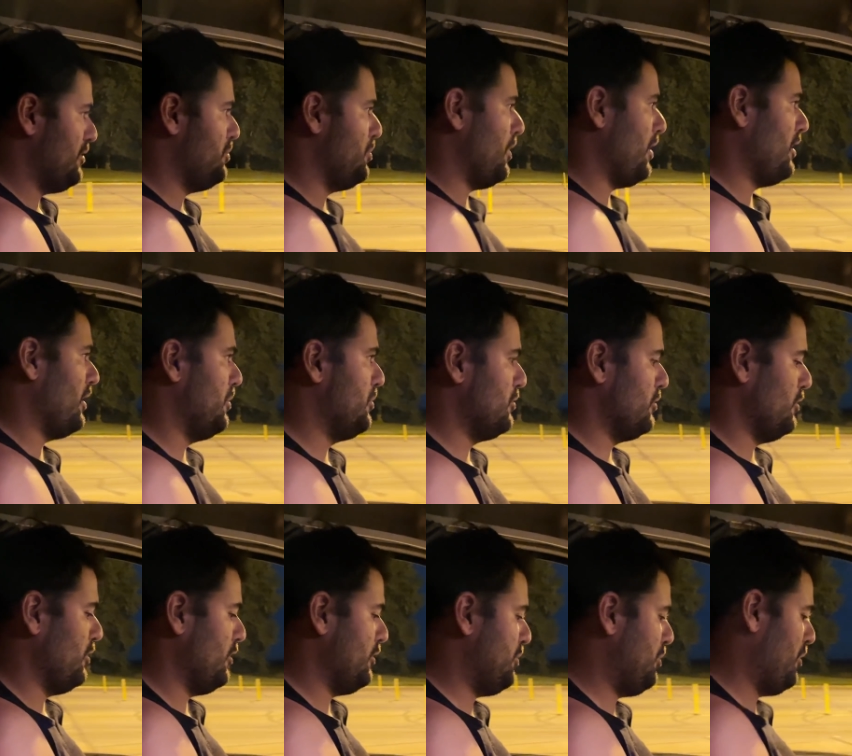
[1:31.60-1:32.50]
Pagamos o
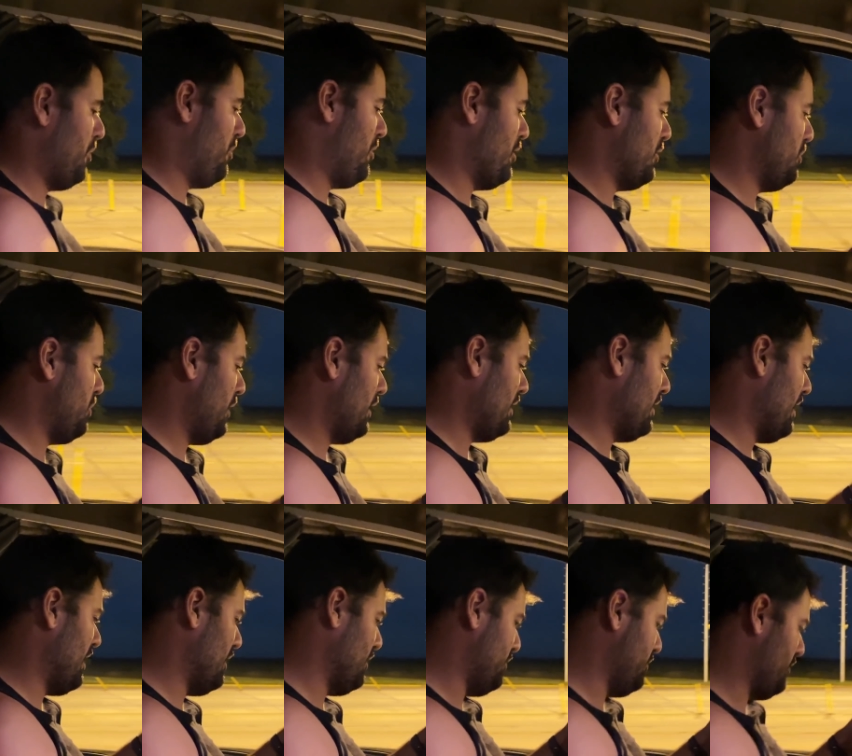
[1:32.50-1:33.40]
nosso primeiro
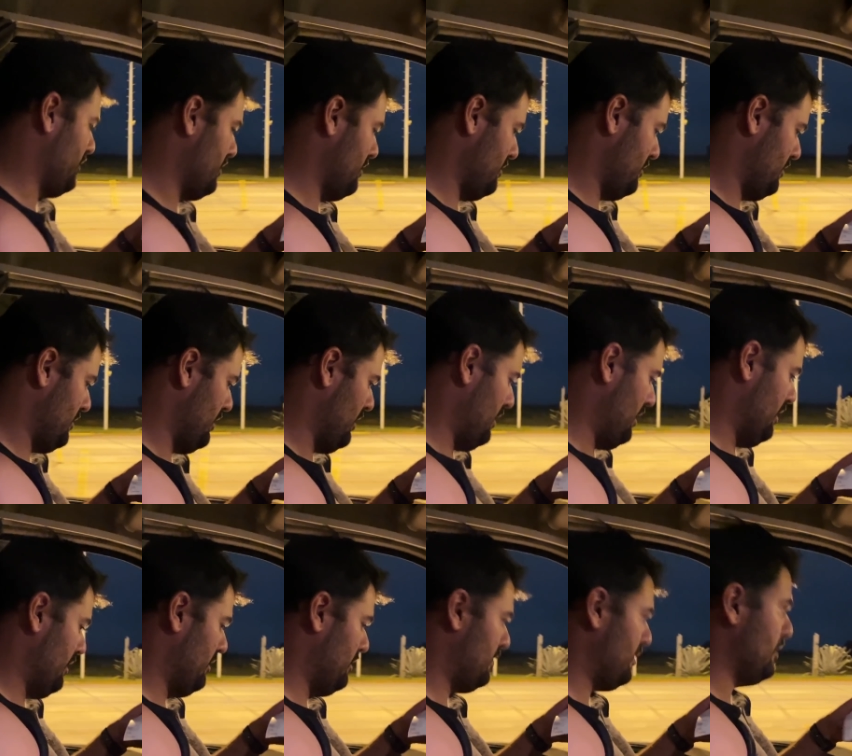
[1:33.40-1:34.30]
pedágio, ó.
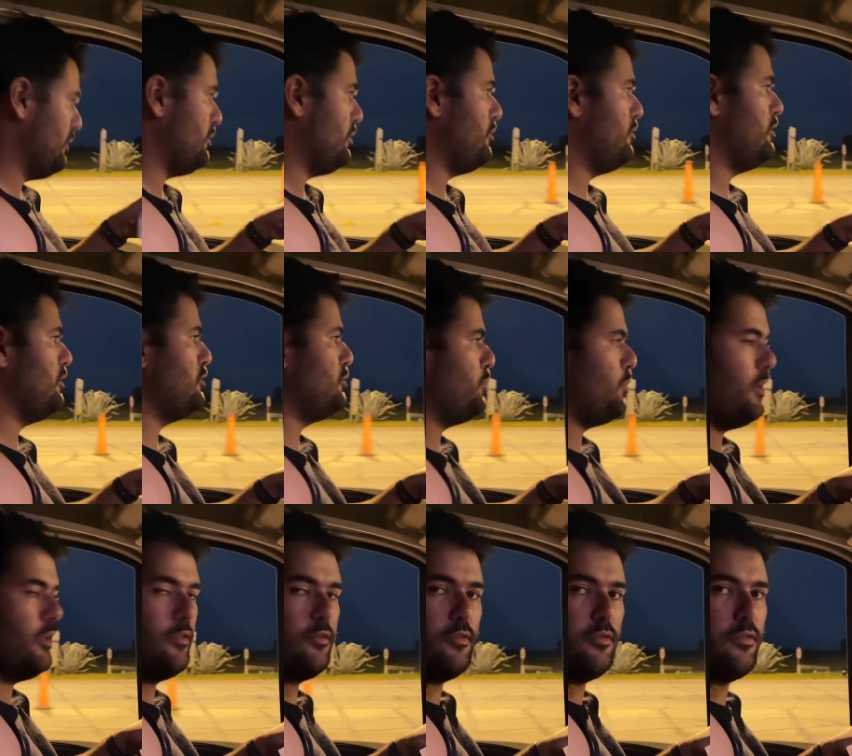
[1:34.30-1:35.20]
120
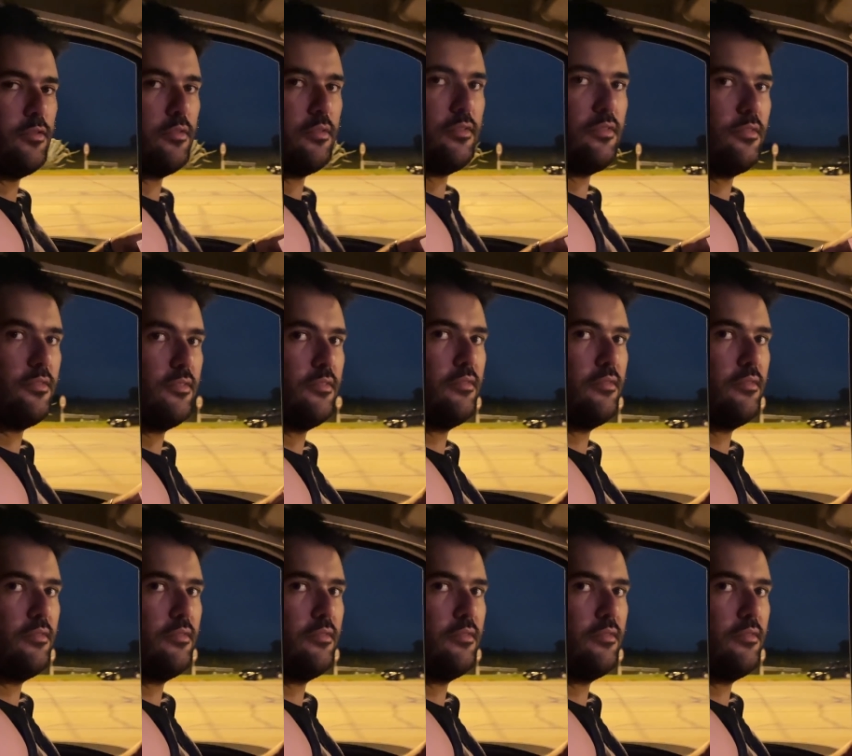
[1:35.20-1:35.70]
pesos.